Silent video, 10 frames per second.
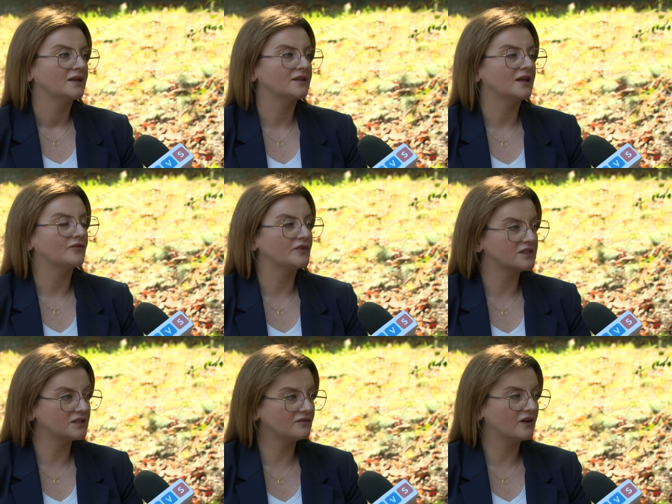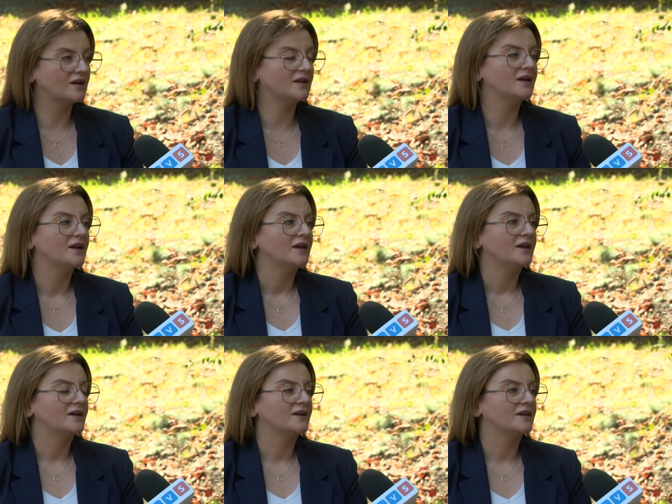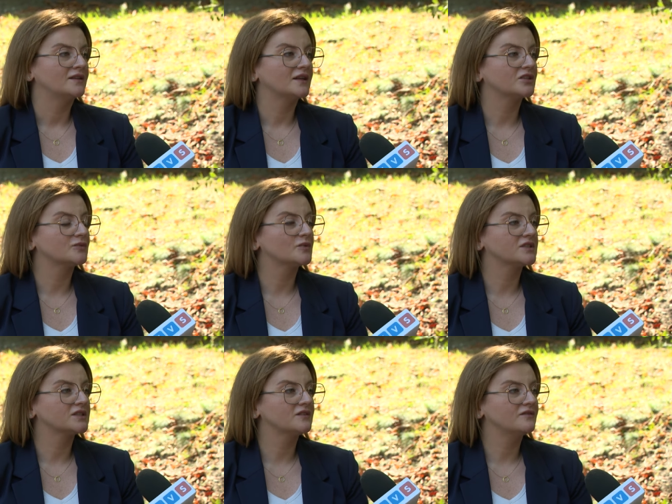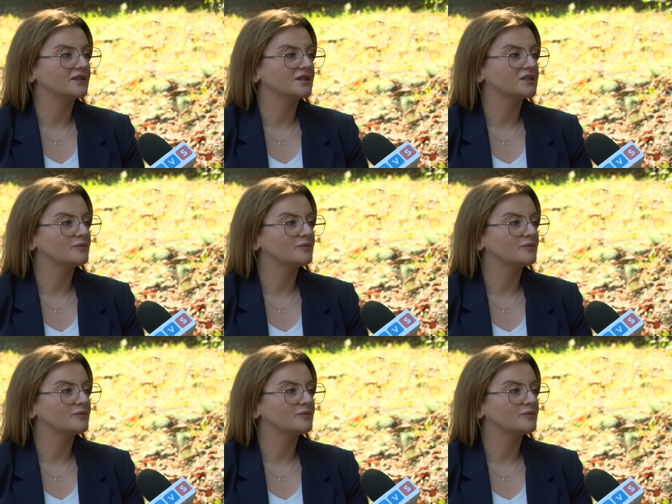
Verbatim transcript: na festiwale, E, także pozyskiwanie